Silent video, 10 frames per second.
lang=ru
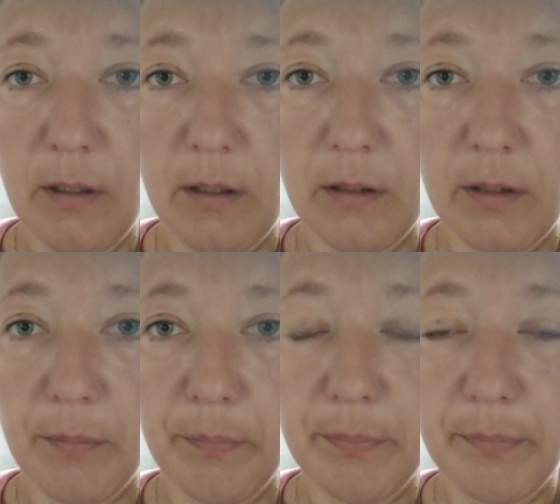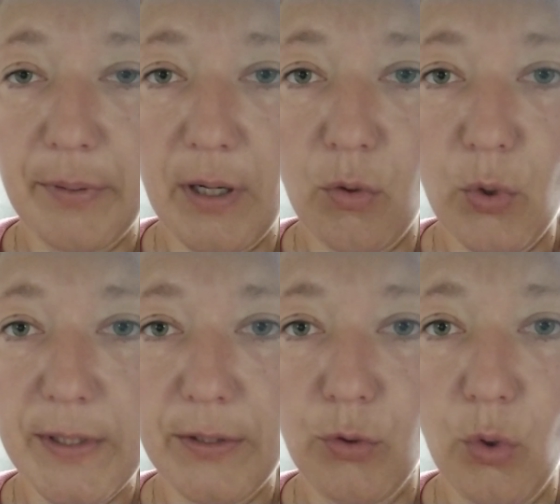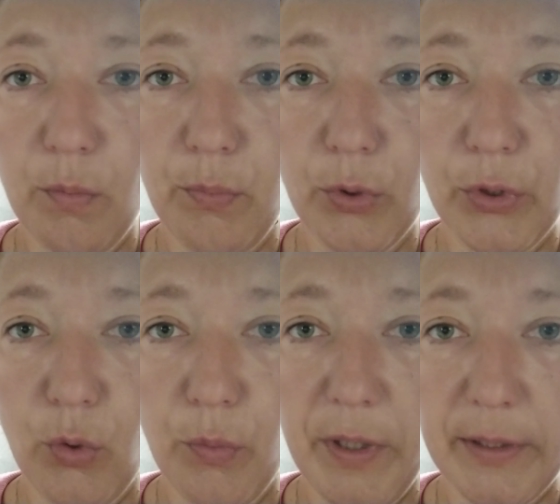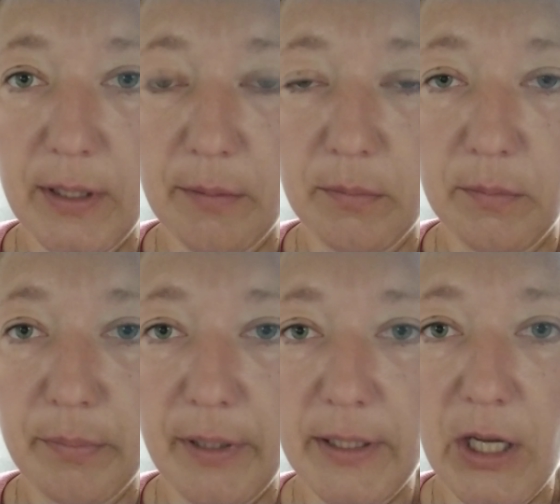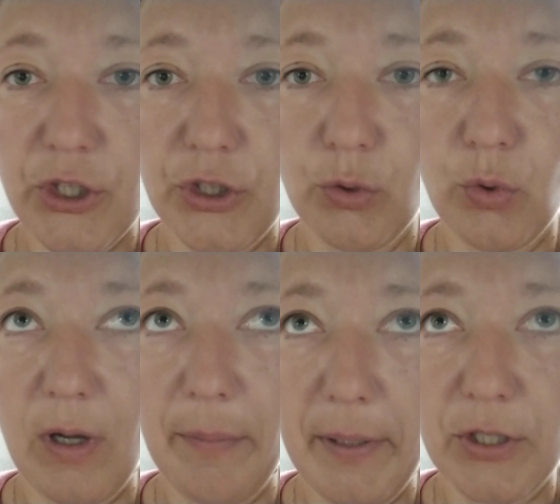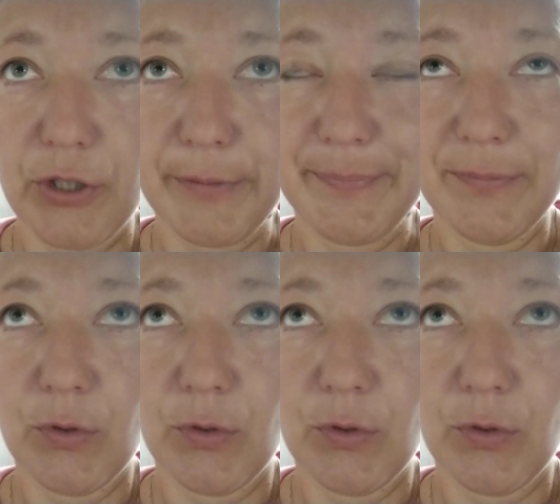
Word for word: а, проходит дом по документам продажи, но, опять же,